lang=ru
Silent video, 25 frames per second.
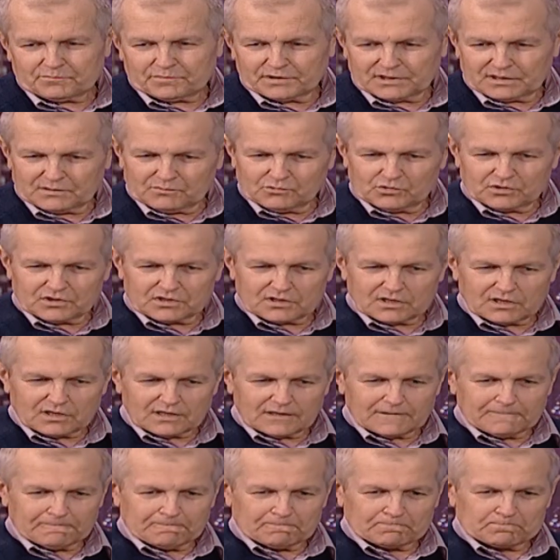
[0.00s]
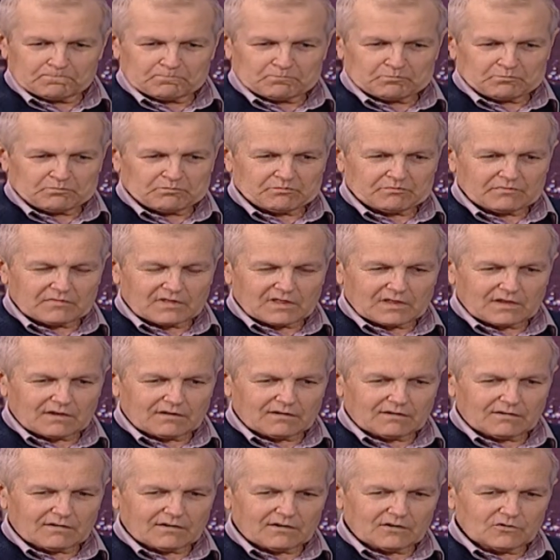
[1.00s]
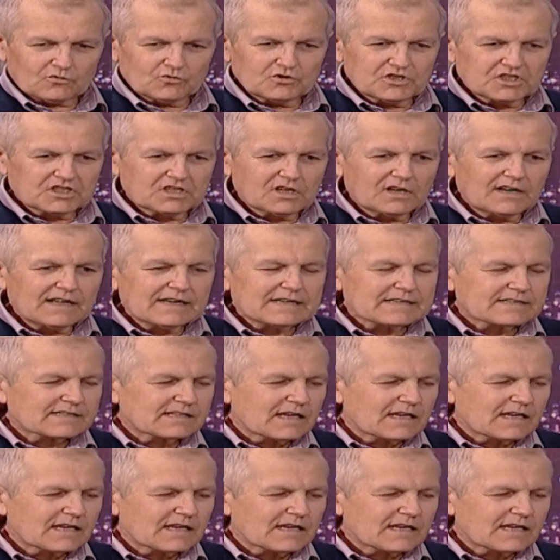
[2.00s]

Потому что учителя